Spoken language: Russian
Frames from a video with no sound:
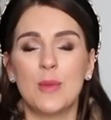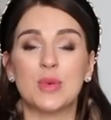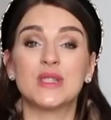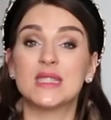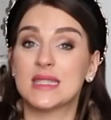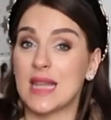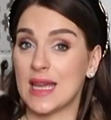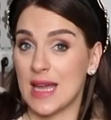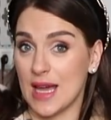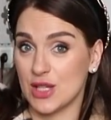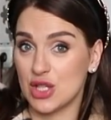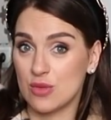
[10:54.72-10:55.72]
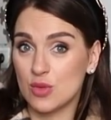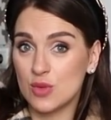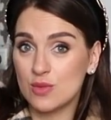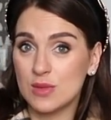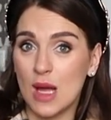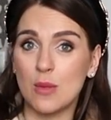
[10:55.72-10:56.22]
по-настоящему,
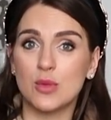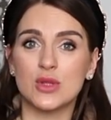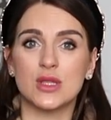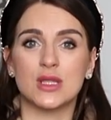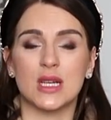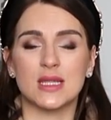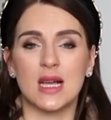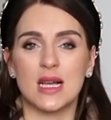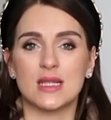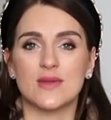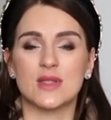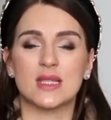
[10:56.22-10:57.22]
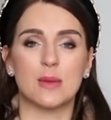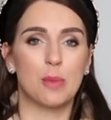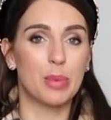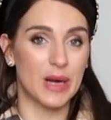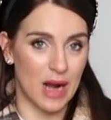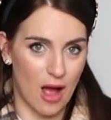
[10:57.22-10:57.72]
там будет рассказываться
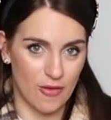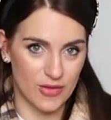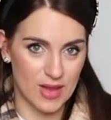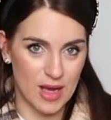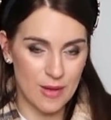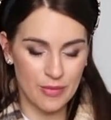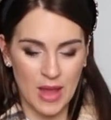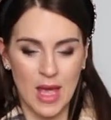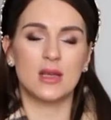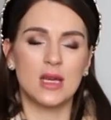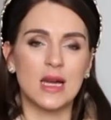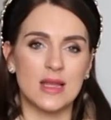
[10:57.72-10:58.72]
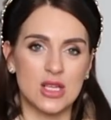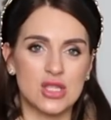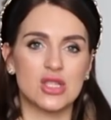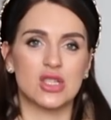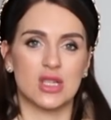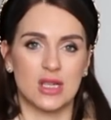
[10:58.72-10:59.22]
правда, и,
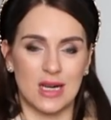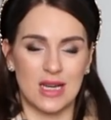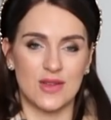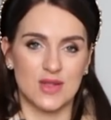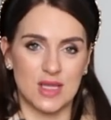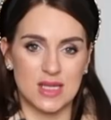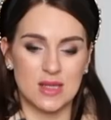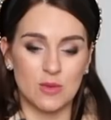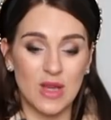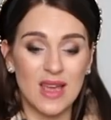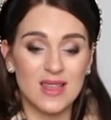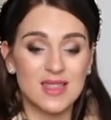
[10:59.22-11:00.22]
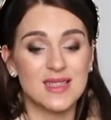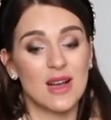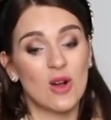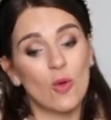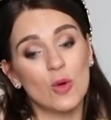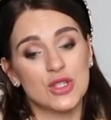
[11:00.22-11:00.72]
конечно же, королевская семья не
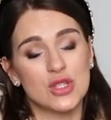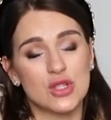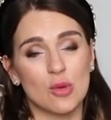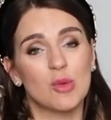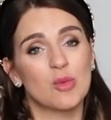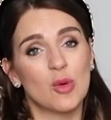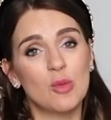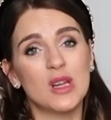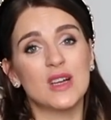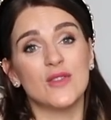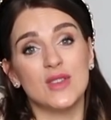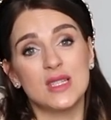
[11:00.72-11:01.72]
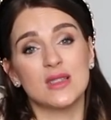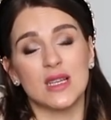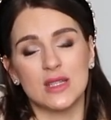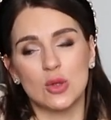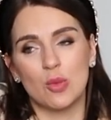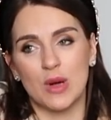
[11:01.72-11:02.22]
захочет, чтобы публика видела
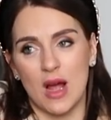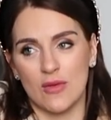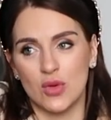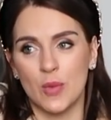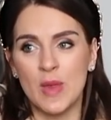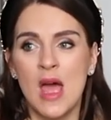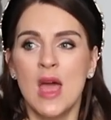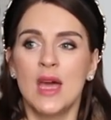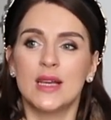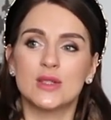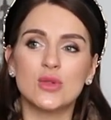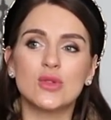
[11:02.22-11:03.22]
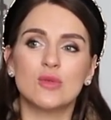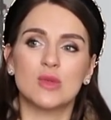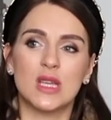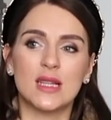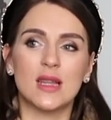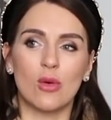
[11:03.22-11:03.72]
эту правду. И тут у
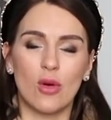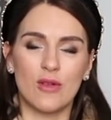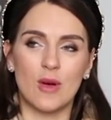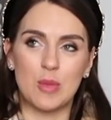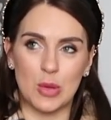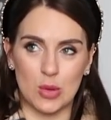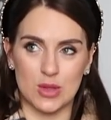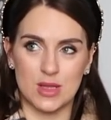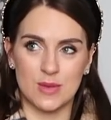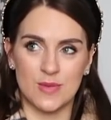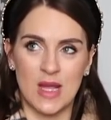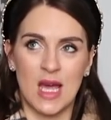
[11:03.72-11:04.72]
меня такой вопрос.